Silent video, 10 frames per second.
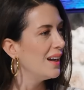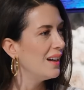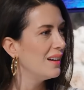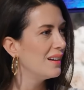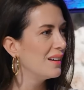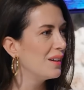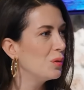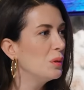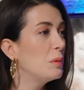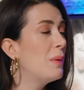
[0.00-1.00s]
Ha,
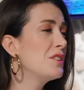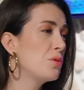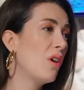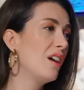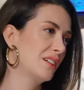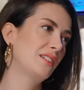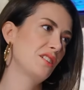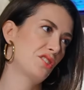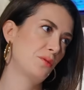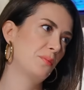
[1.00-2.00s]
o da ben çok
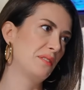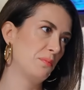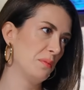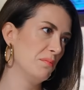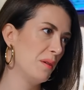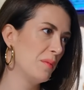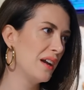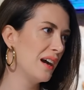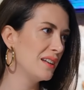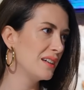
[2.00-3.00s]
arkadaşçı bir tipim ama
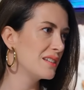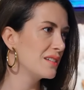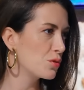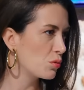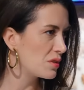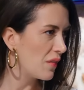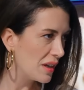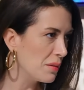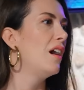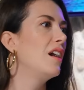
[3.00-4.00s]
yani hani çok
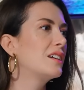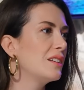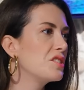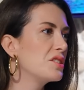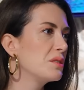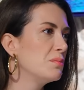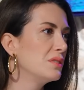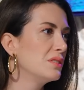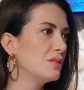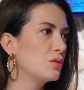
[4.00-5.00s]
severim.
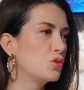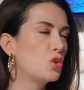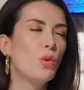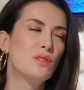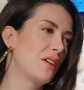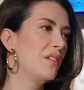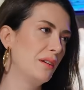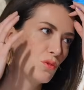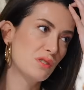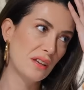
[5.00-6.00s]
Arkadaşlarımı çok
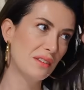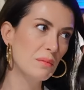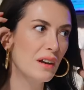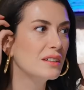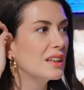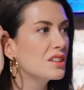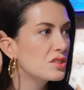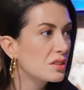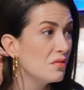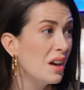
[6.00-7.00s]
severim. Çok sevdiğim
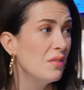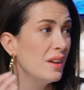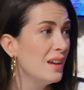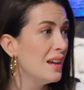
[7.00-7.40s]
arkadaşlarım var ve